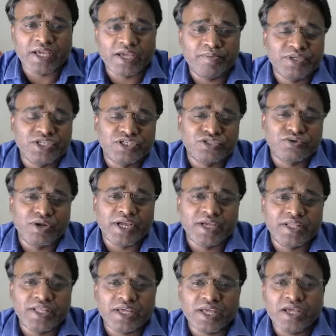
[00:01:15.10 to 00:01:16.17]
के बिजनेस को लेकर
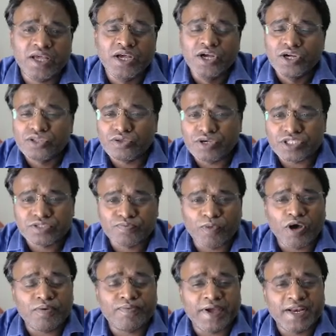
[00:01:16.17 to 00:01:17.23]
देखें तो
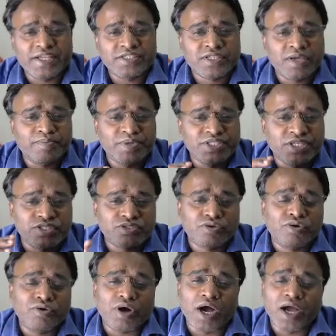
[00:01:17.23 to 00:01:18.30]
स्मॉल फाइनेंस के बिजनेस को